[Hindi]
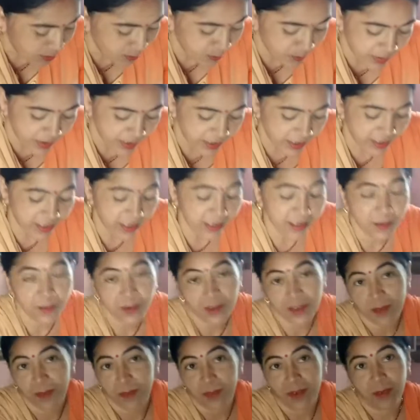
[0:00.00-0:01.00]
तो हम बनने के
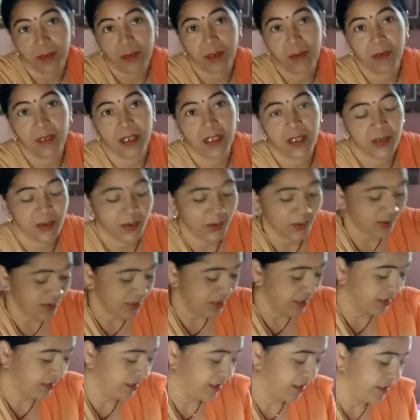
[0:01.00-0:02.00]
कभी सपने भी नहीं सोच
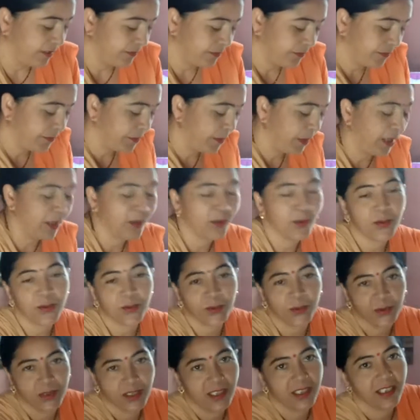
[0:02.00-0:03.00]
सकते मैं तो
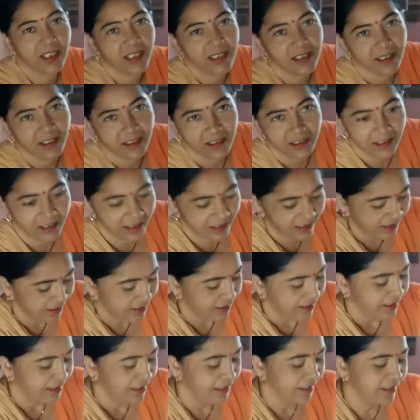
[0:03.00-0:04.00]
सोच ही नहीं सकती
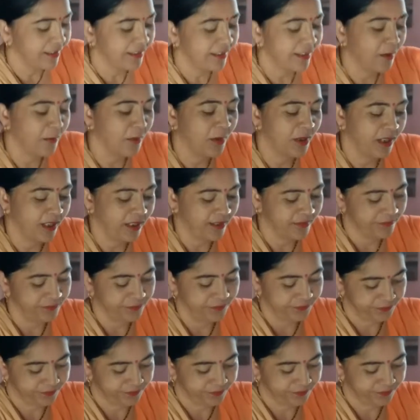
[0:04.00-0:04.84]
इतना बड़ा